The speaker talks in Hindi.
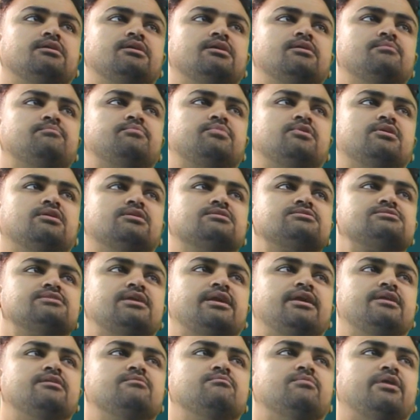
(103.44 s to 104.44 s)
ए प्लस
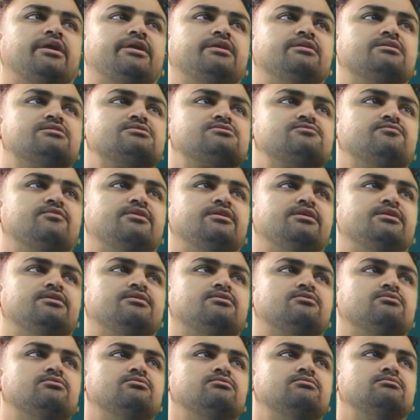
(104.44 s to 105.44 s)
एन माइनस वन इन
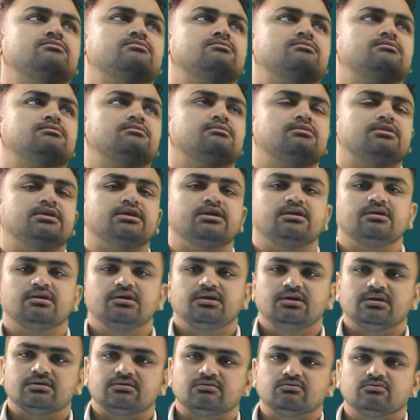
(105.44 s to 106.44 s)
टू डी
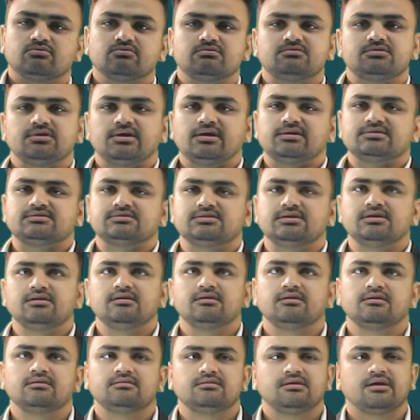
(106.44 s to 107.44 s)
तो कुछ ऐसी
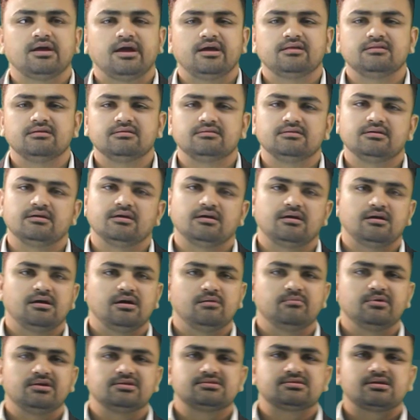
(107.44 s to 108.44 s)
दिखाई देती है
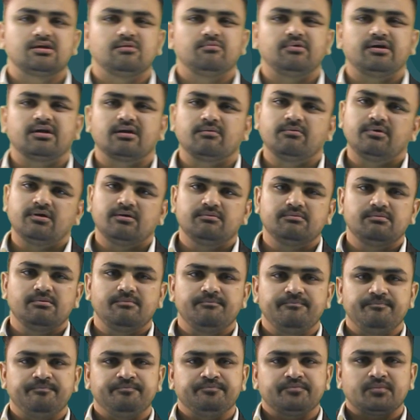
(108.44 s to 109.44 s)
हमें इसके बारे में अब
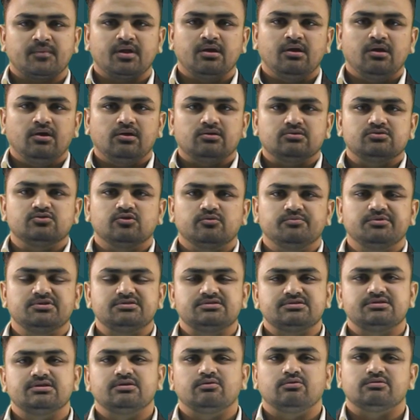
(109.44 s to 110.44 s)
जो भी
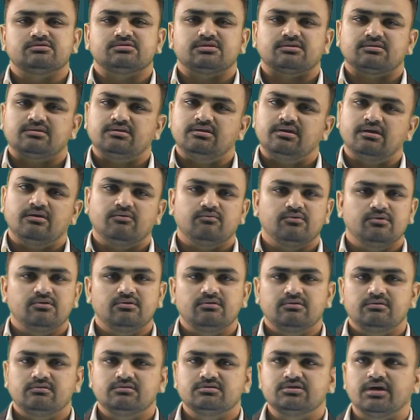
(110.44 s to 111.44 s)
चीज़ें हो सकती हैं वो
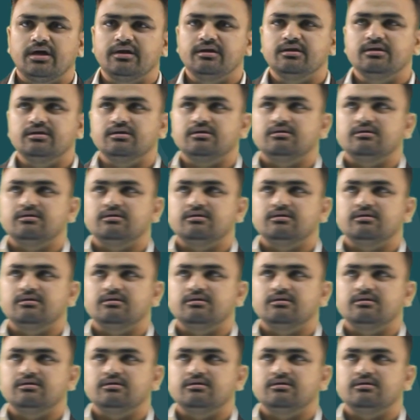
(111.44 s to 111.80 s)
जाननी